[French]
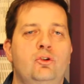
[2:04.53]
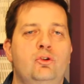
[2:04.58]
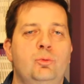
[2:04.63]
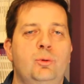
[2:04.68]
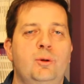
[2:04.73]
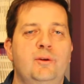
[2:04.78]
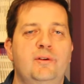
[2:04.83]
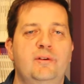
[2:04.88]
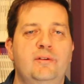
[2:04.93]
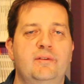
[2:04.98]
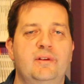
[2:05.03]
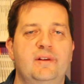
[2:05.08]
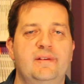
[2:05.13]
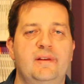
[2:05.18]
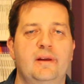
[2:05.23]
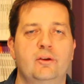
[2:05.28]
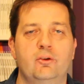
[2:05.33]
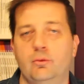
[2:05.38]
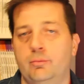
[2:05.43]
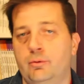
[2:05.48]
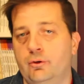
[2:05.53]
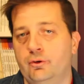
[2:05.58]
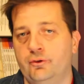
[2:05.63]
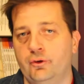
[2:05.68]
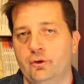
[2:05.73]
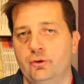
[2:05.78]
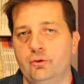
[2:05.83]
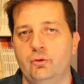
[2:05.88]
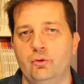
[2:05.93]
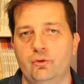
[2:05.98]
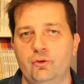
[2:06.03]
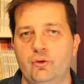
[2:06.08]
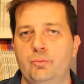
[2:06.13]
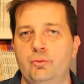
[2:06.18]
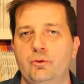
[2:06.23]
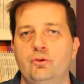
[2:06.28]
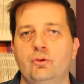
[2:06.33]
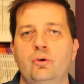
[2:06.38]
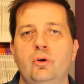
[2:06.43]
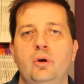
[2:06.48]
W25 de Bolton, donc c'est
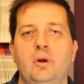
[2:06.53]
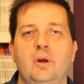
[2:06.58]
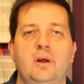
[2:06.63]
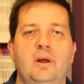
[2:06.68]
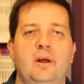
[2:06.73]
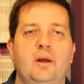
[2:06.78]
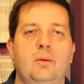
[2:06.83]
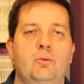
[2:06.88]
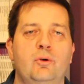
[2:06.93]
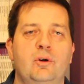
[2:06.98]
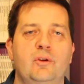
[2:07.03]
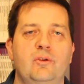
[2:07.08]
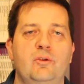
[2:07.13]
plutôt un bon